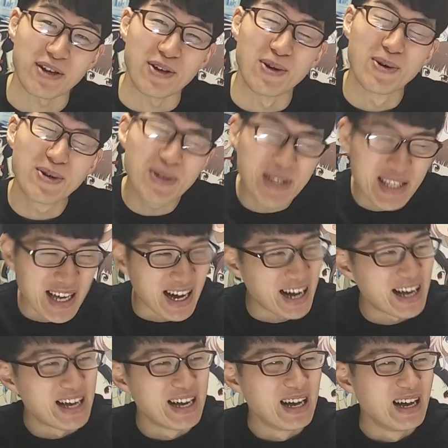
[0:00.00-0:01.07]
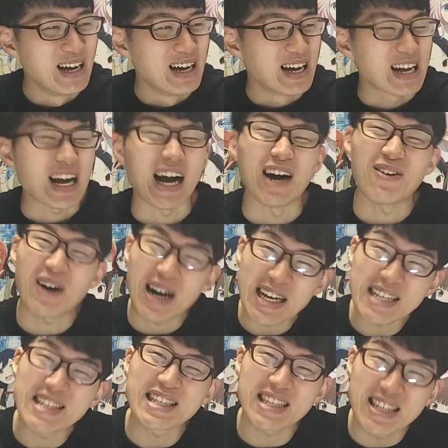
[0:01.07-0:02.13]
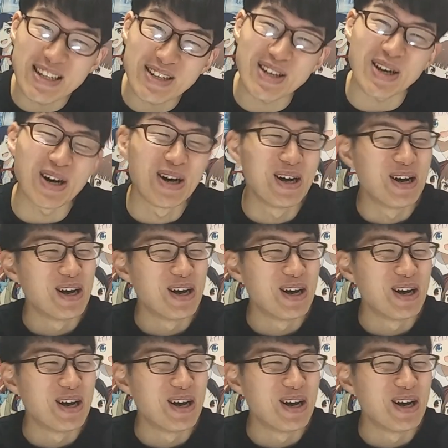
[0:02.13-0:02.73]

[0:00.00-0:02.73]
夜さん。可愛すぎると。